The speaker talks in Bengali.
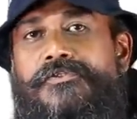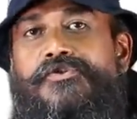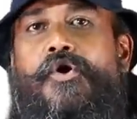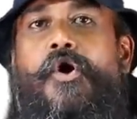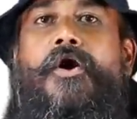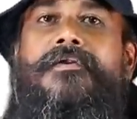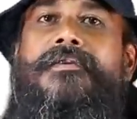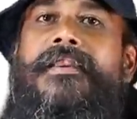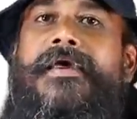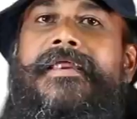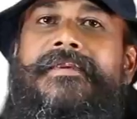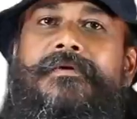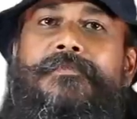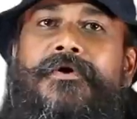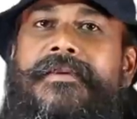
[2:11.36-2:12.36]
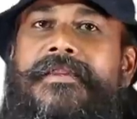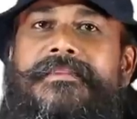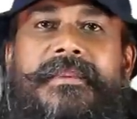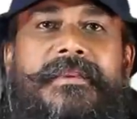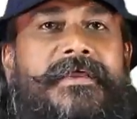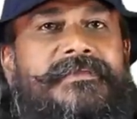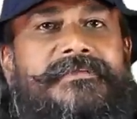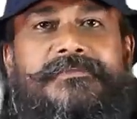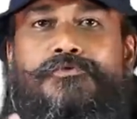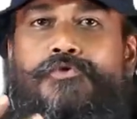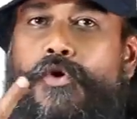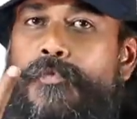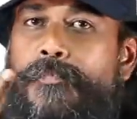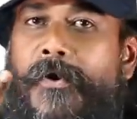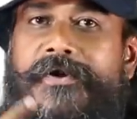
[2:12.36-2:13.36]
স্কটল্যান্ড এবং নেদারল্যান্ডস
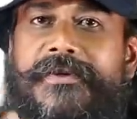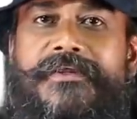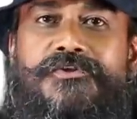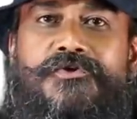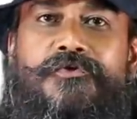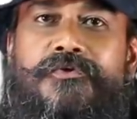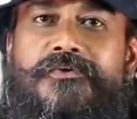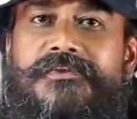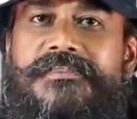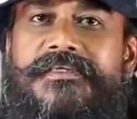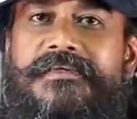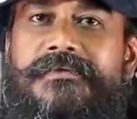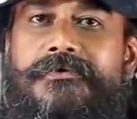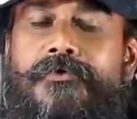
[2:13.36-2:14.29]
দুই পয়েন্ট নিয়ে শুরু করছে